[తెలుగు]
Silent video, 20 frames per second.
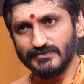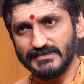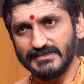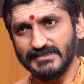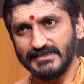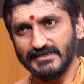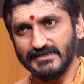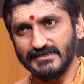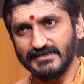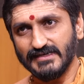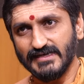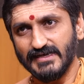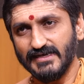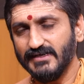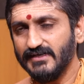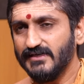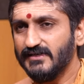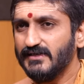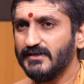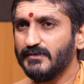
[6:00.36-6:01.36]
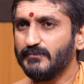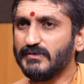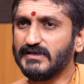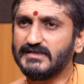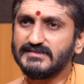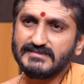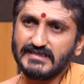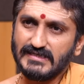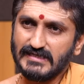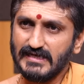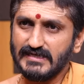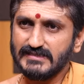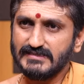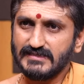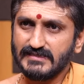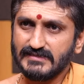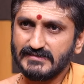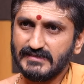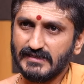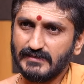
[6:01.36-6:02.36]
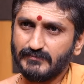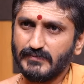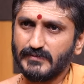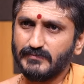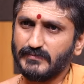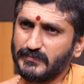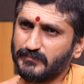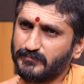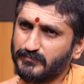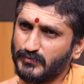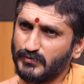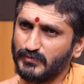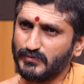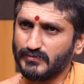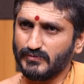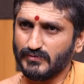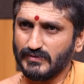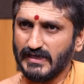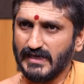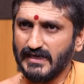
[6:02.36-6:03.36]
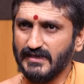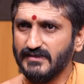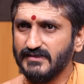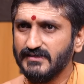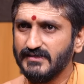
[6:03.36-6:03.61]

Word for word: ఉంది అంటే మన సనాతన ధర్మం ఎప్పుడూ కూడా